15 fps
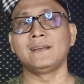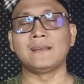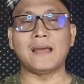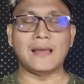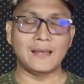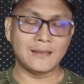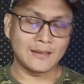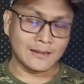
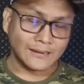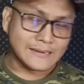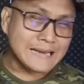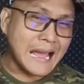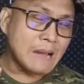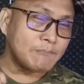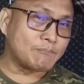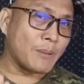Nah,
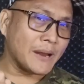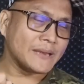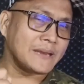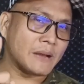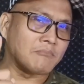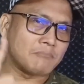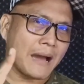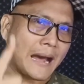kenapa
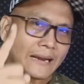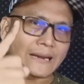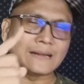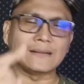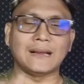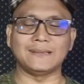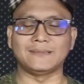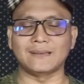dia marah
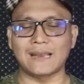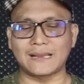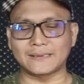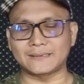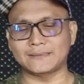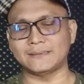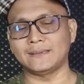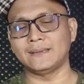nggak
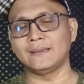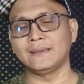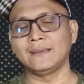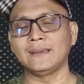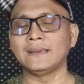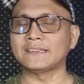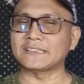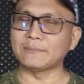jelas?
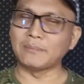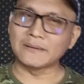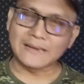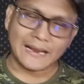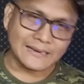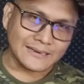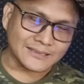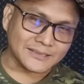
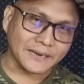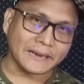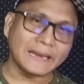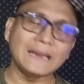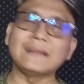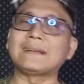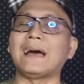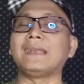Sebenarnya
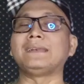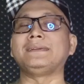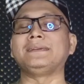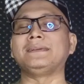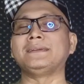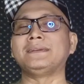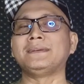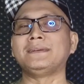sering
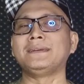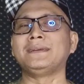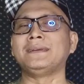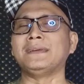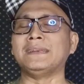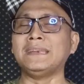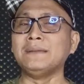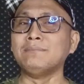kali
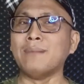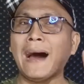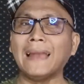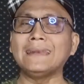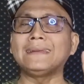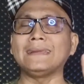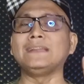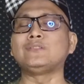di
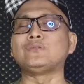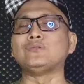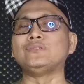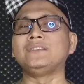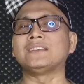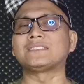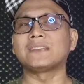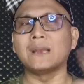balik itu
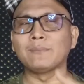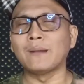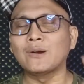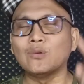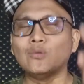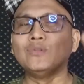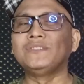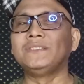dia sedang
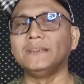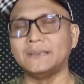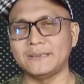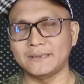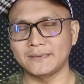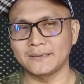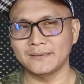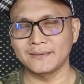menguji
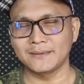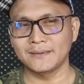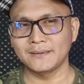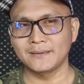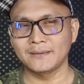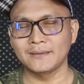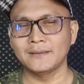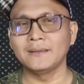
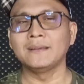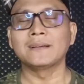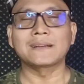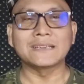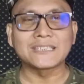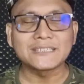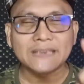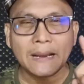
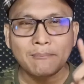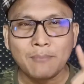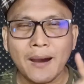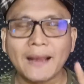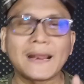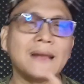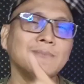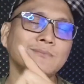
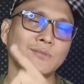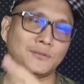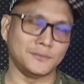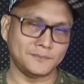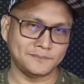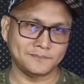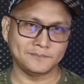kesabaranmu.